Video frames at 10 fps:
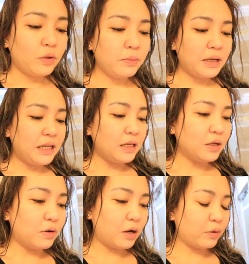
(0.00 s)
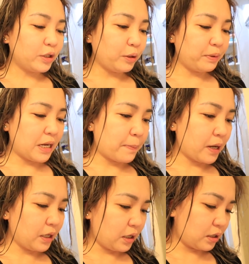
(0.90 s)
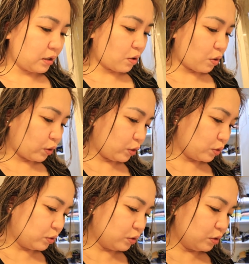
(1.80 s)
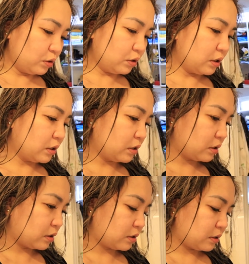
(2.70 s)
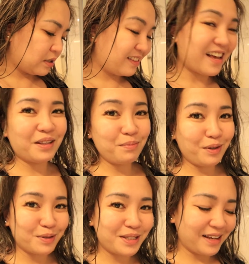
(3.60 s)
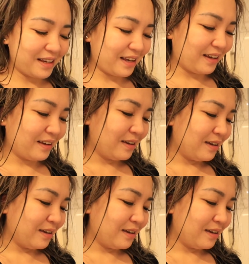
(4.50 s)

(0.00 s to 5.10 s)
Tuwing maliligo ako, ito yung pinapakinggan ko. Yung, dati music eh.